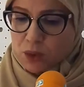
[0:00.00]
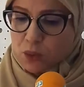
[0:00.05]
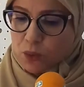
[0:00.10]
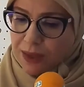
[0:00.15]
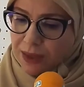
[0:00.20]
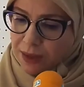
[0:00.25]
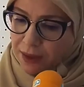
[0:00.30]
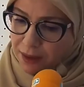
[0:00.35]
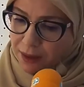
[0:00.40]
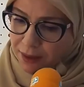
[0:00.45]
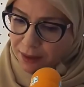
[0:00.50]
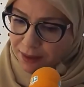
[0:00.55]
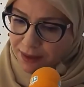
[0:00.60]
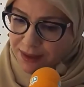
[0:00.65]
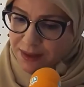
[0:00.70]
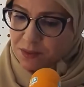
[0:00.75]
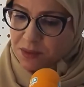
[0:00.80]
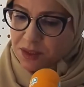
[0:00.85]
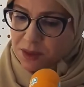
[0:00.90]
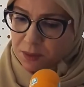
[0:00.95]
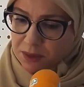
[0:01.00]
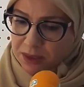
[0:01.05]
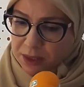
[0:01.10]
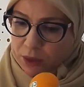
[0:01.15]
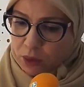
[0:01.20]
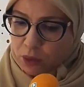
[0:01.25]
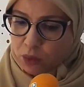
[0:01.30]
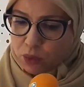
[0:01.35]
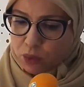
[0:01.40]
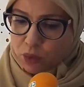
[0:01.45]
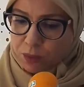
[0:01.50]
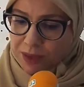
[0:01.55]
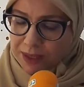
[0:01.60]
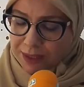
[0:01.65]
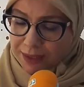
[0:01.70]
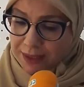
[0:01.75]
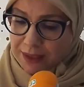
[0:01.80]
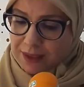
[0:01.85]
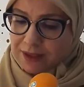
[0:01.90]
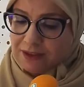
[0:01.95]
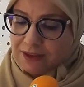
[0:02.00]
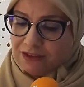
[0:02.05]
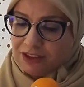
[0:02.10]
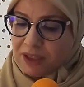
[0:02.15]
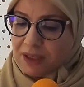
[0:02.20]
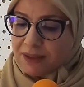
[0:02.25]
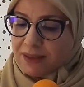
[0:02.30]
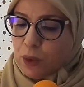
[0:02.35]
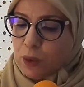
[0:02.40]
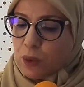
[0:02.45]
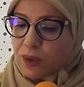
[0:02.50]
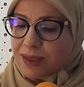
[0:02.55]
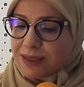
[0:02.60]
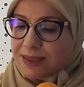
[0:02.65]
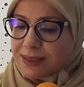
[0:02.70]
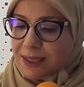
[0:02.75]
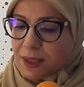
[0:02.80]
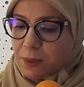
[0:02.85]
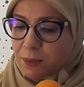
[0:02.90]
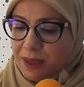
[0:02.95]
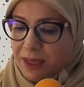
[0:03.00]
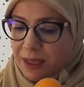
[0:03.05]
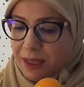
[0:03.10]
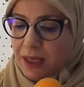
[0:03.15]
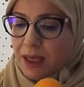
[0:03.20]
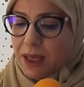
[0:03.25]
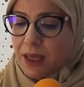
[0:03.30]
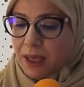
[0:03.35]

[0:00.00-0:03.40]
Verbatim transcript: ورسمي من الحكومة لكن في إطار استكمال